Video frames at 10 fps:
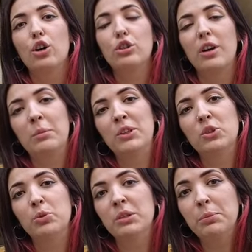Otro
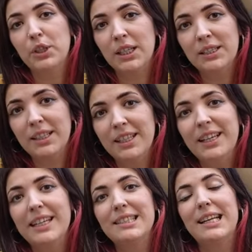elemento muy
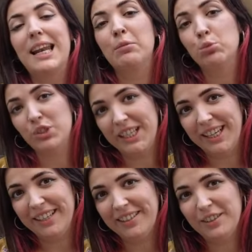importante es la
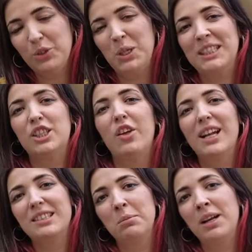música. Durante toda
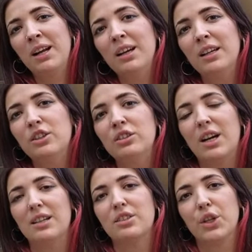la semana
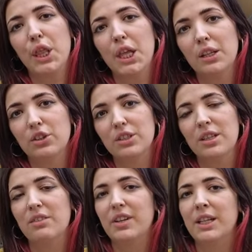encontrarás conciertos
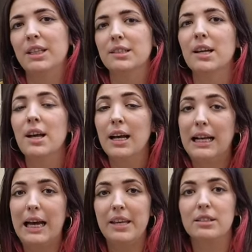en diferentes
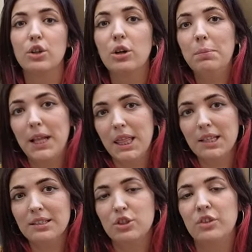calles o
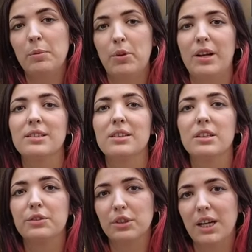plazas donde podrás
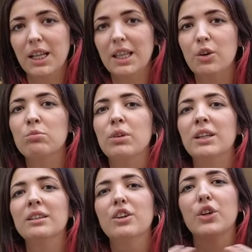disfrutar de un
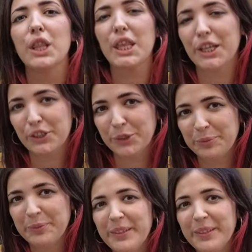buen concierto.